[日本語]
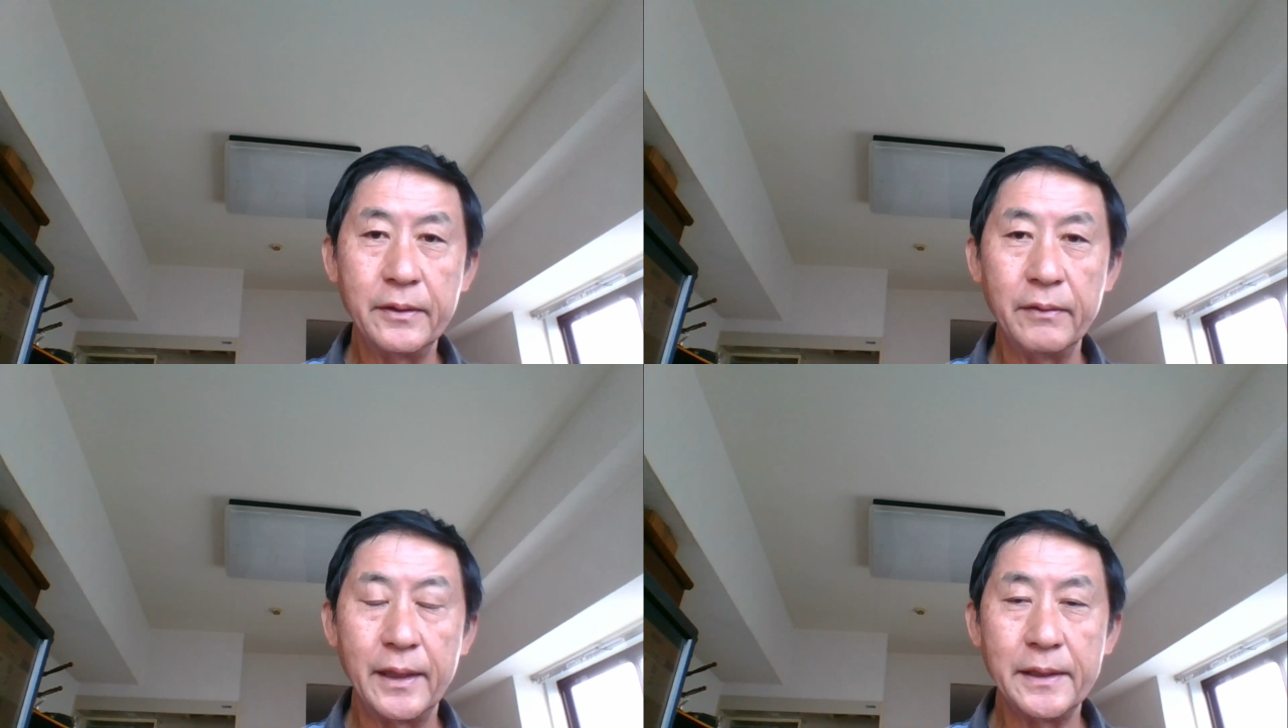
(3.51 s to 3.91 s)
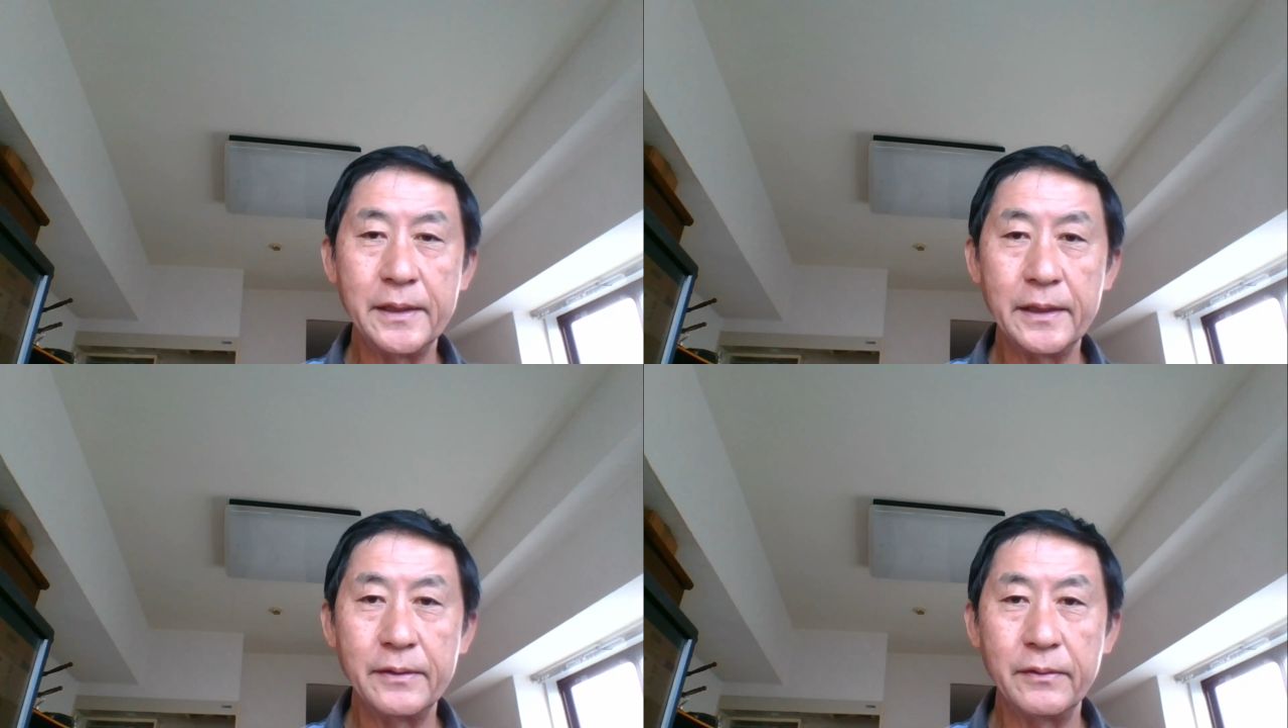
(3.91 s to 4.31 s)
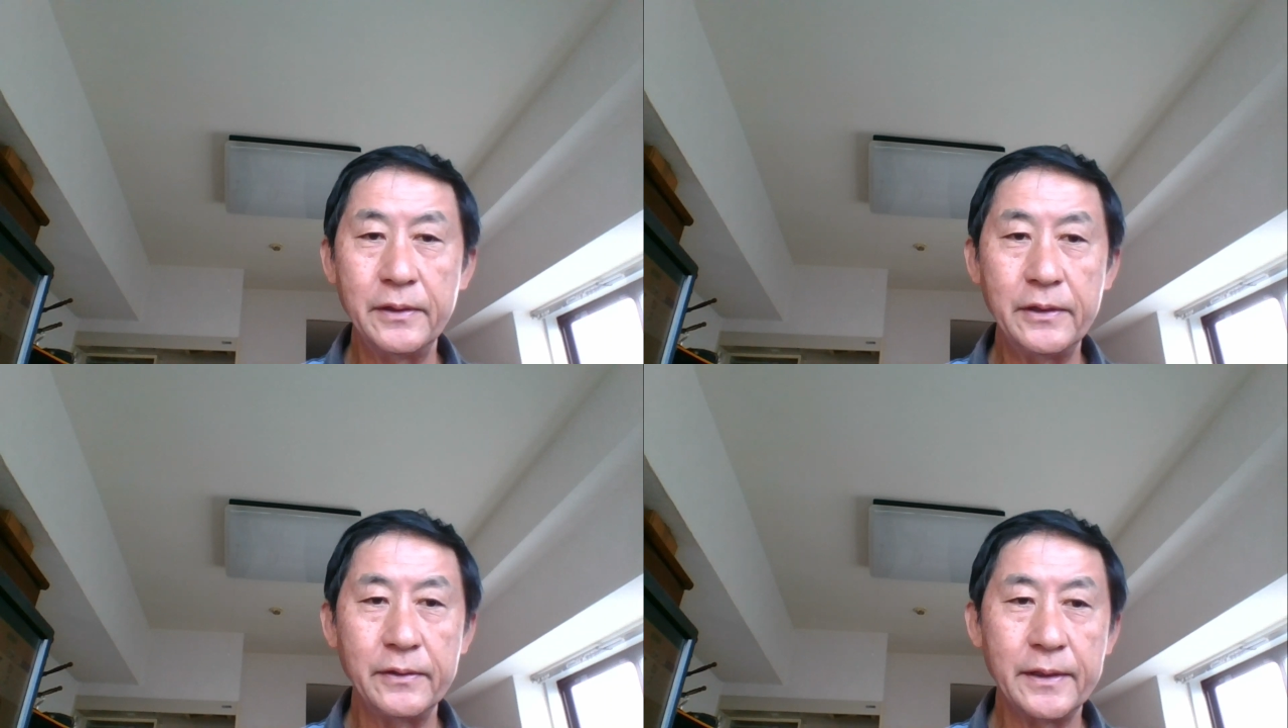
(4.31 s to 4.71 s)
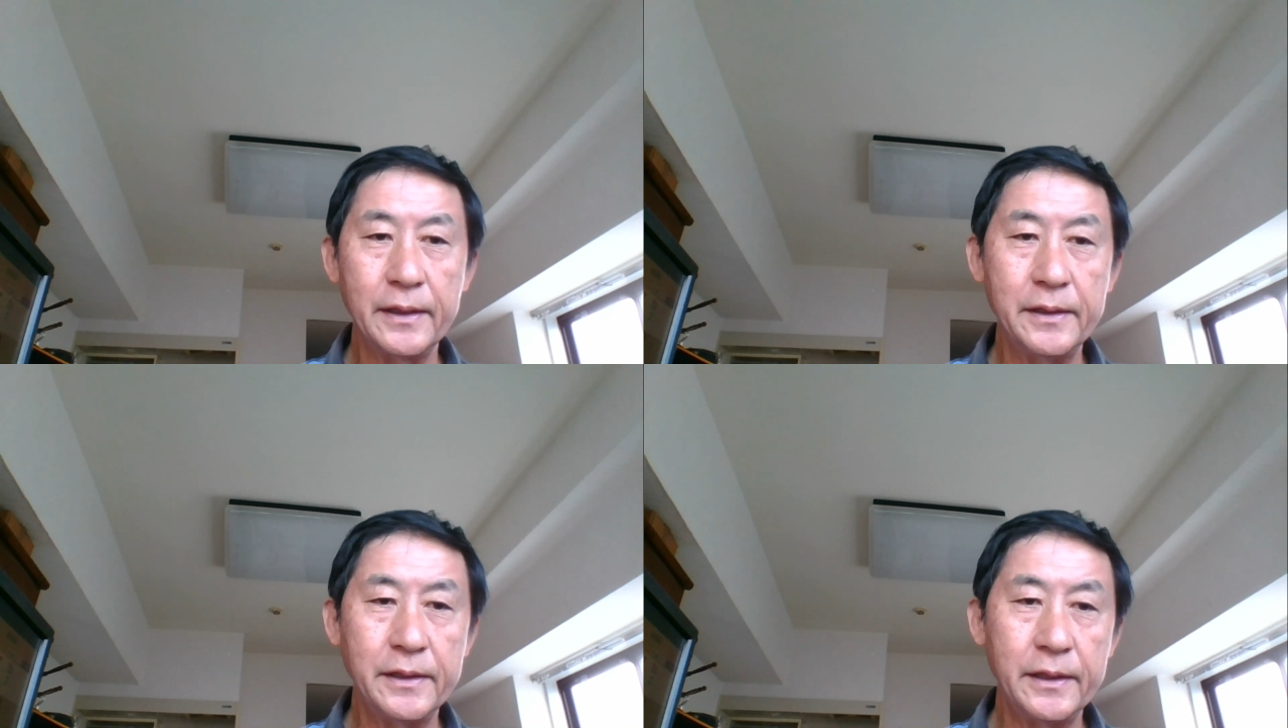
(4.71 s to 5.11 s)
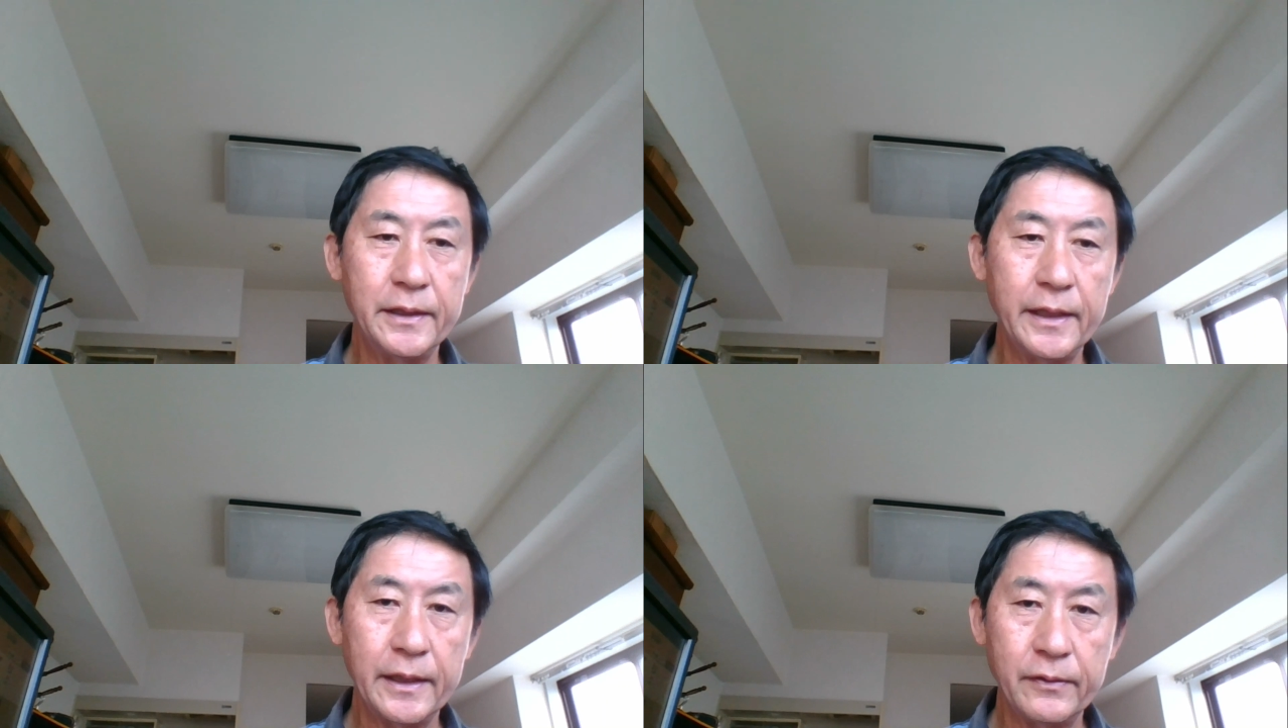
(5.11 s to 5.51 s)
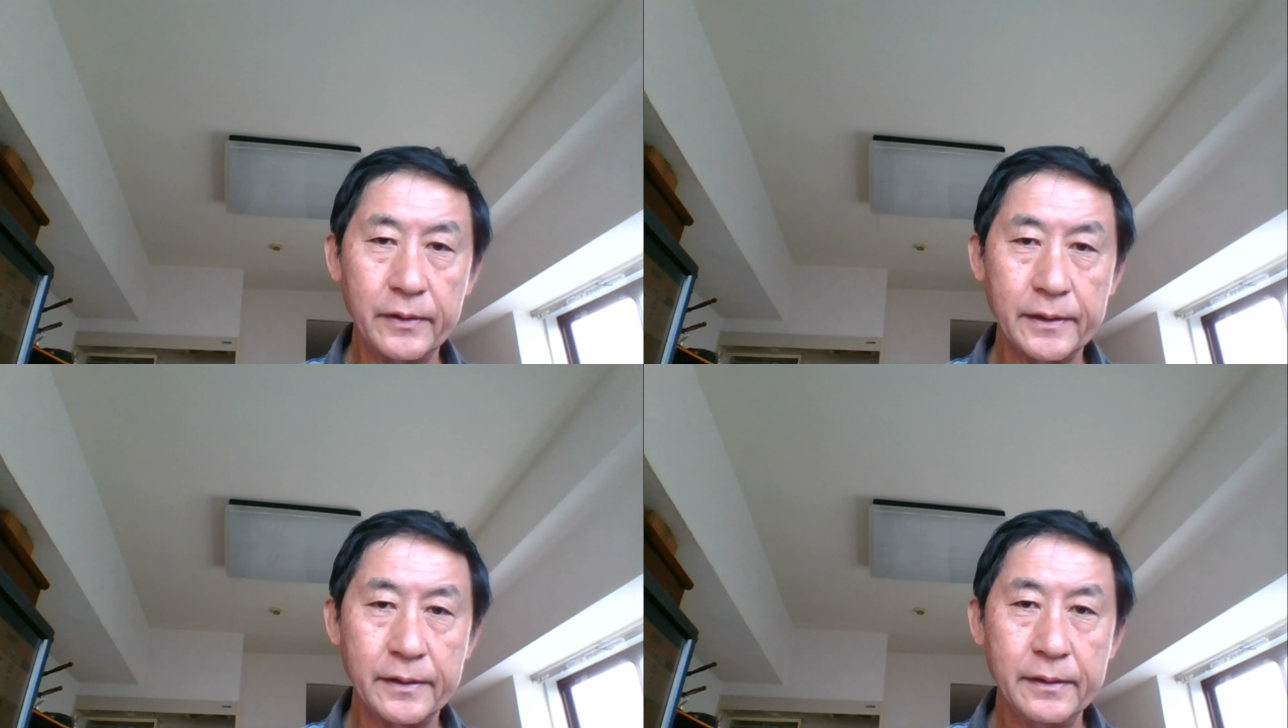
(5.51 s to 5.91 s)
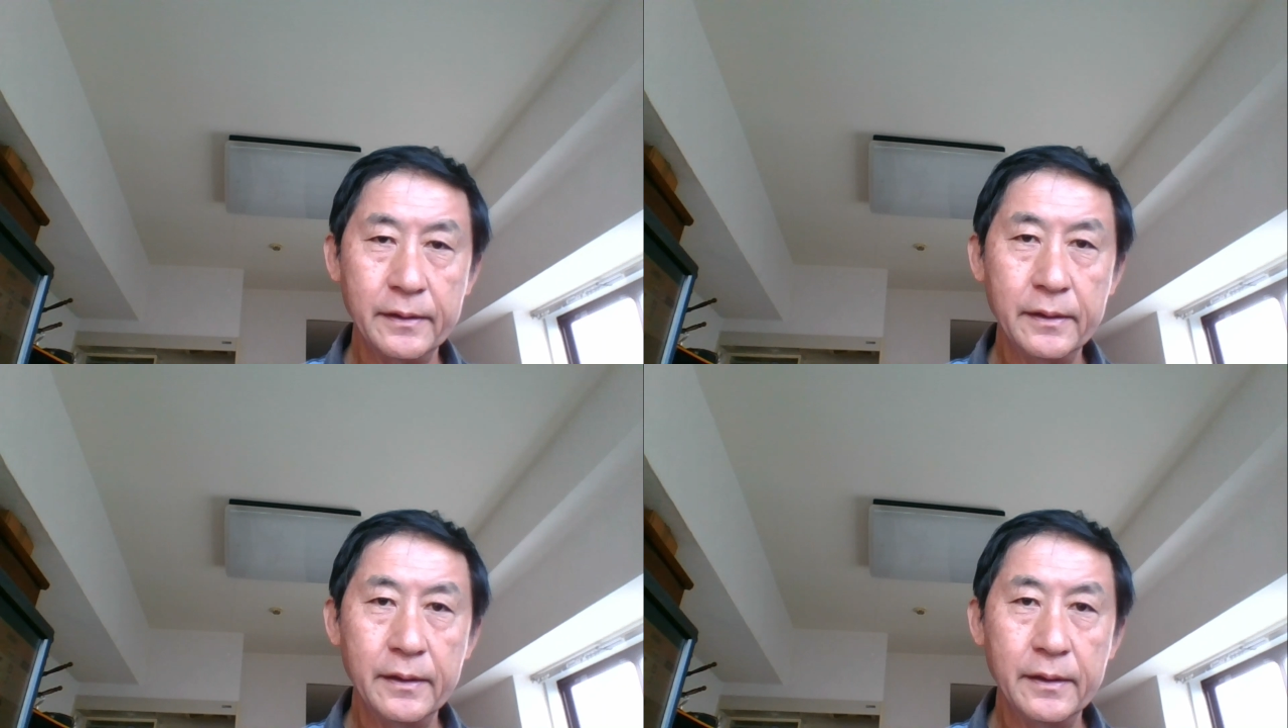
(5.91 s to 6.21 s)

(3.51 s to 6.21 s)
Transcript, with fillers: 今日は8月の23日引け跡です、